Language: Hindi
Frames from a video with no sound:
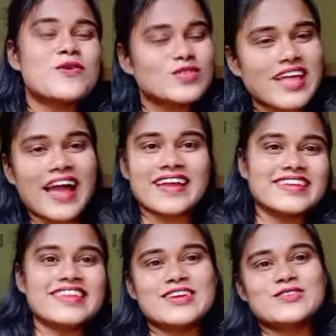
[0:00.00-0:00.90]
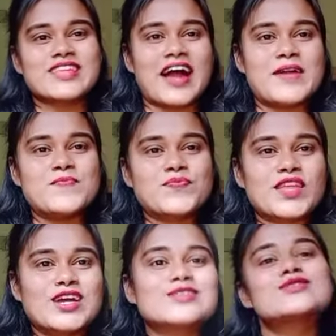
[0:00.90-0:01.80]
है तो दोस्तों
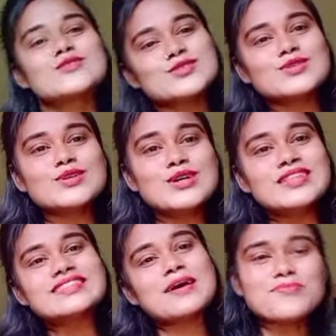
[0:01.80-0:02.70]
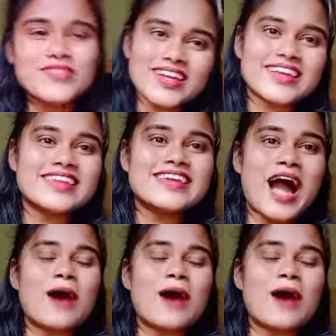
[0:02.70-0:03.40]
तब तक के लिए आप सभी लोगों का